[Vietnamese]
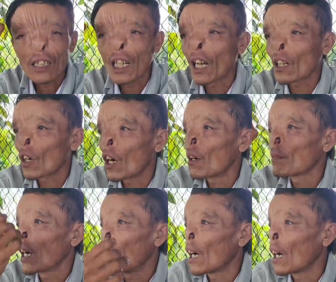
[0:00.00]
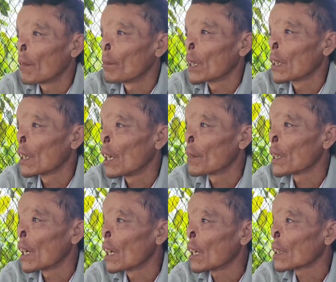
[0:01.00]
Dạ có mà mình thôi bây
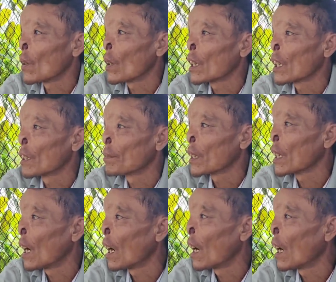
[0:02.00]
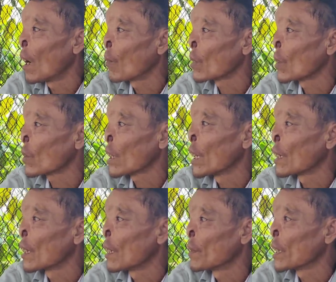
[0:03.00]
giờ lớn tuổi rồi bây giờ không có đủ
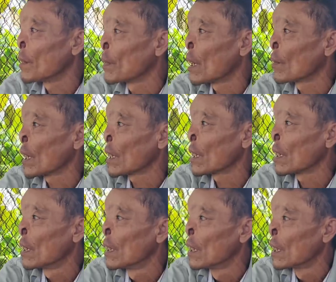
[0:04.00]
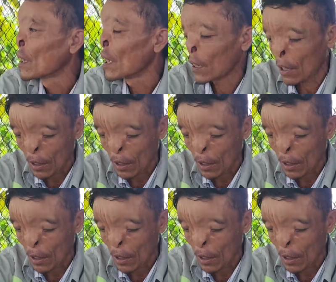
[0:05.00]
tiền thôi bây giờ mình không ấy nữa. Ừ, hồi Chứ...